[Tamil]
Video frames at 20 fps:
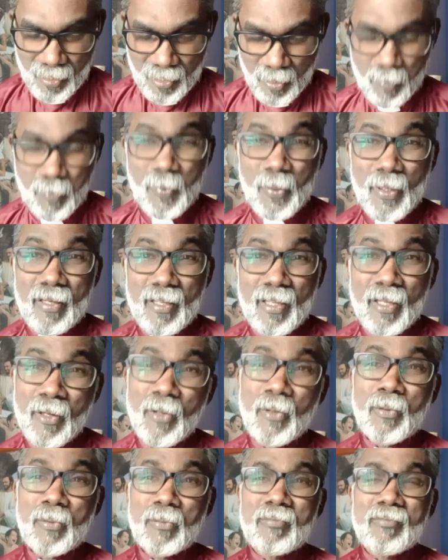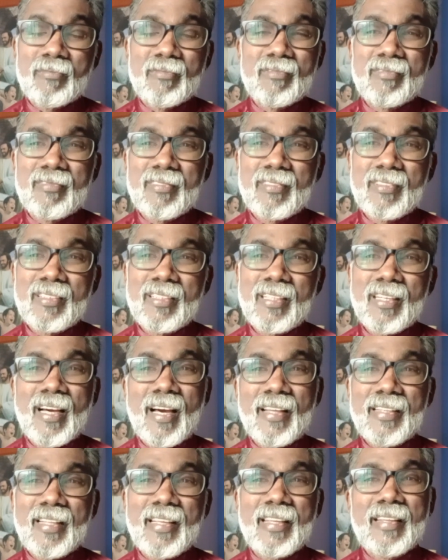இப்போ இன்னும்
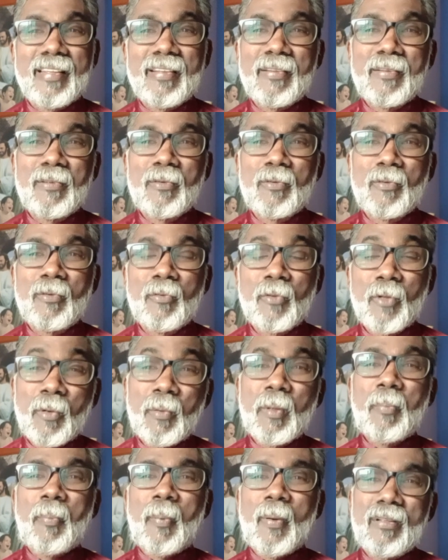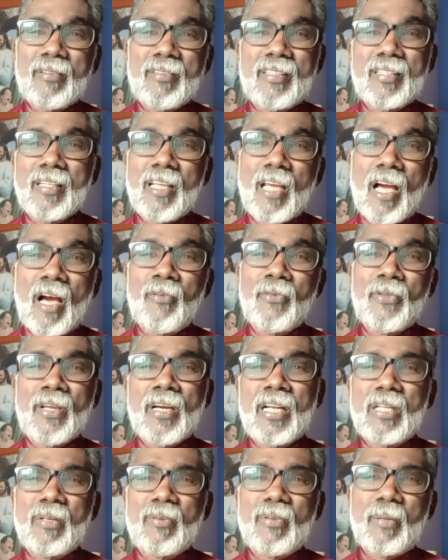அதை விரிவுபடுத்தி
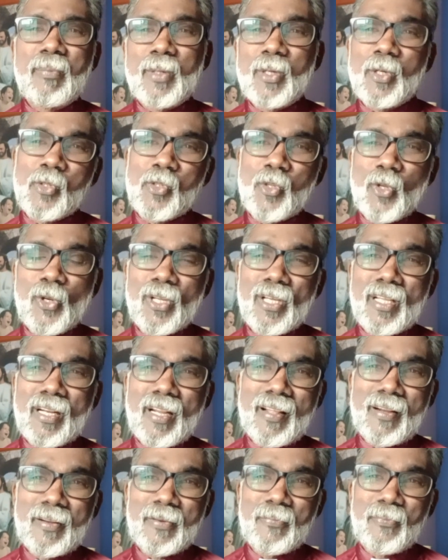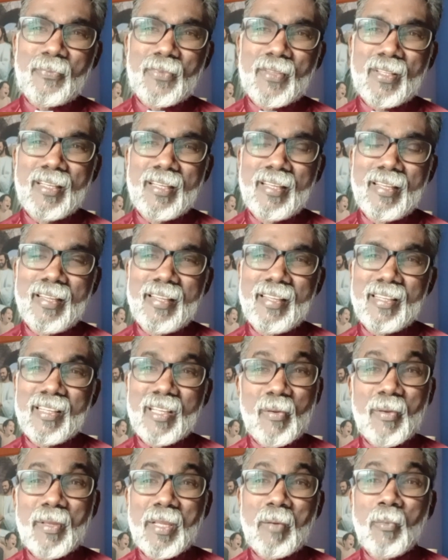ஆவியானவர் நமக்கு சொல்லுகிறார்
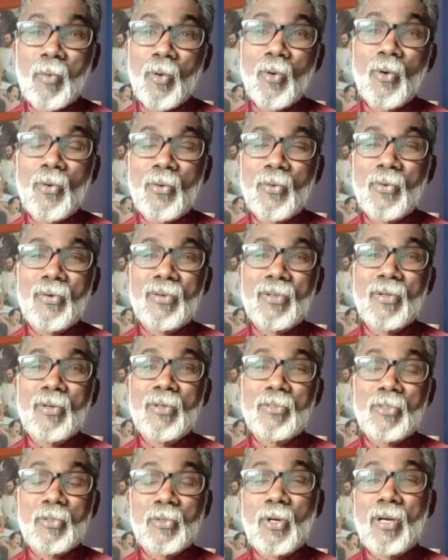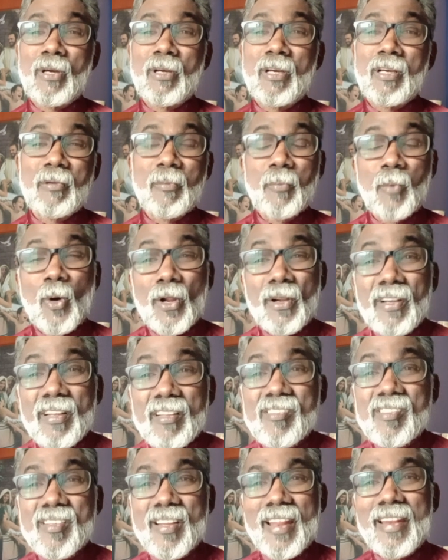கிவிங் மோ யூனோ டு மோ
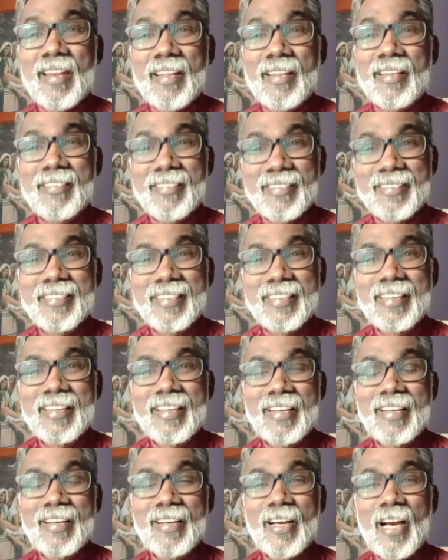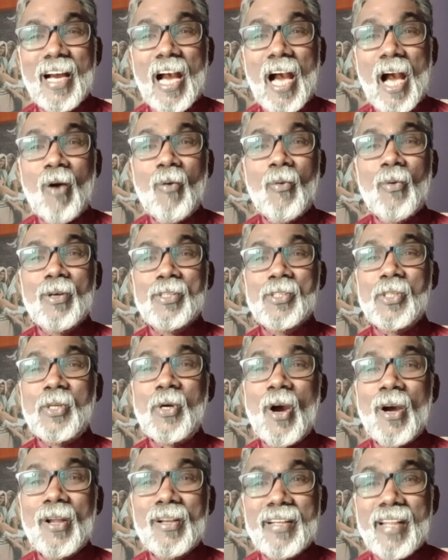அண்டர்ஸ்டாண்டிங் ஹவ் வாஸ்
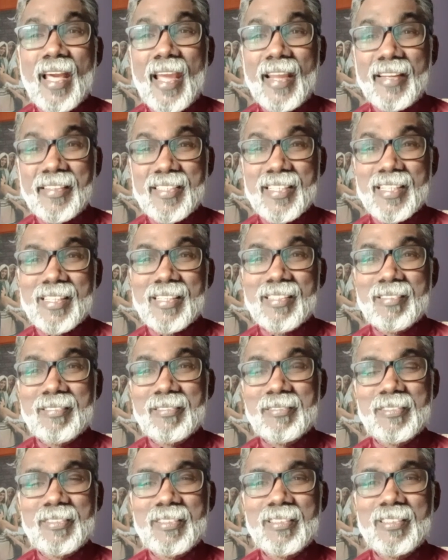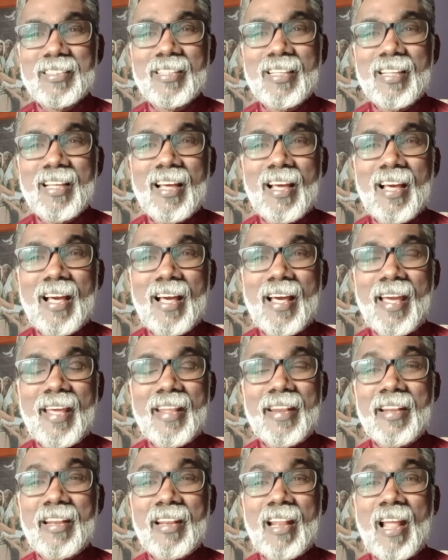காட் ஆக்டிங்
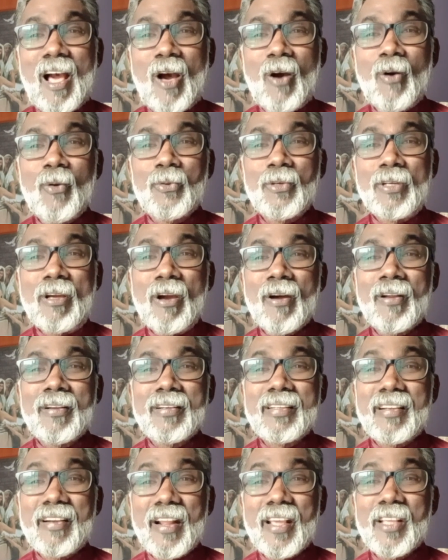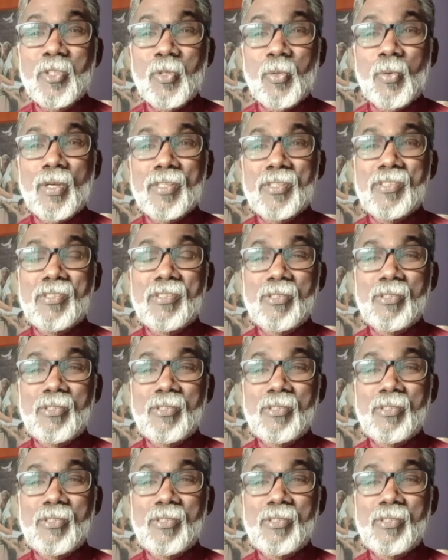அண்ட் ஹவு காட் கிரேஸ் வாஸ்